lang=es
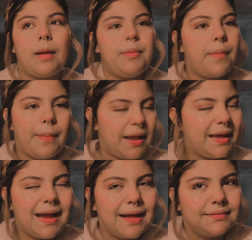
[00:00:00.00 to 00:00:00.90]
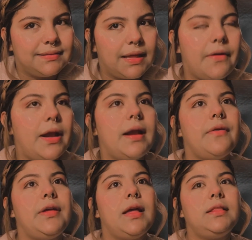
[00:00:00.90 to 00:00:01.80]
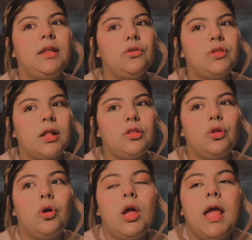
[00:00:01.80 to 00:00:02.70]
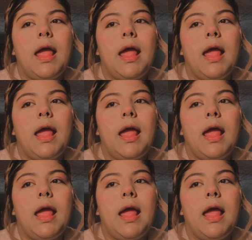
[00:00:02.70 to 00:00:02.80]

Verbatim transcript: A mi papá le encantaba la Navidad y no tanto